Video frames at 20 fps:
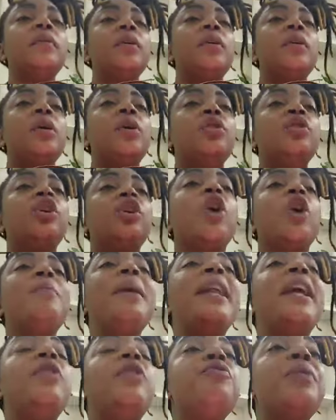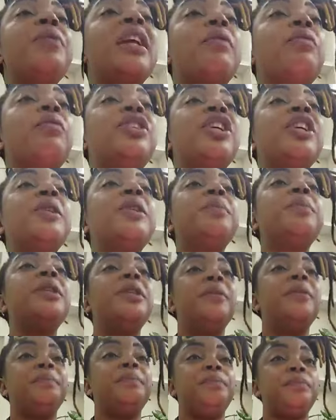je remets la lumière dans votre esprit.
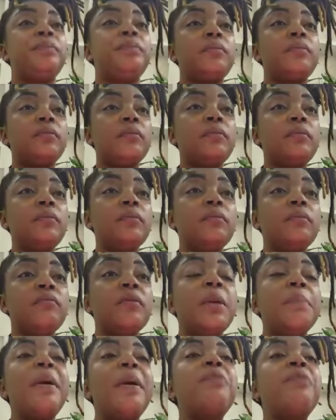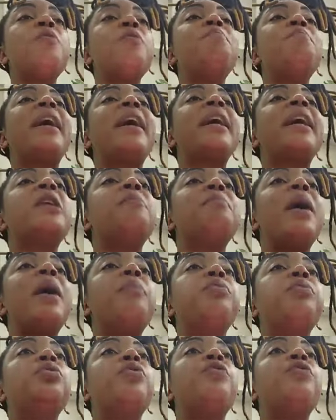Parfois, pas quelque part
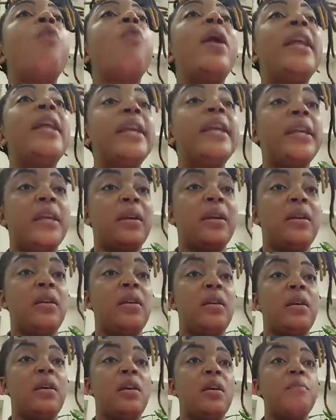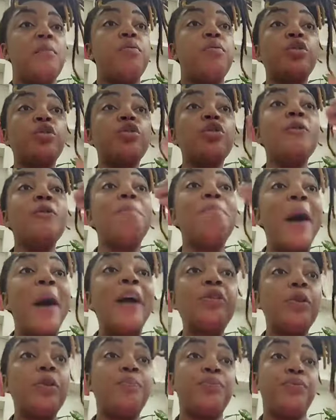pour te voiler, pour que tu ne
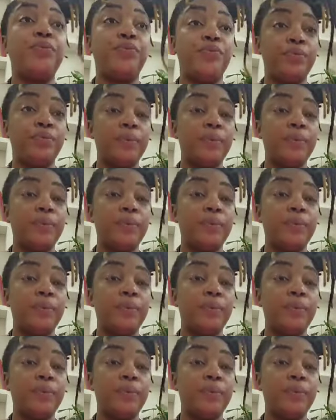penses plus.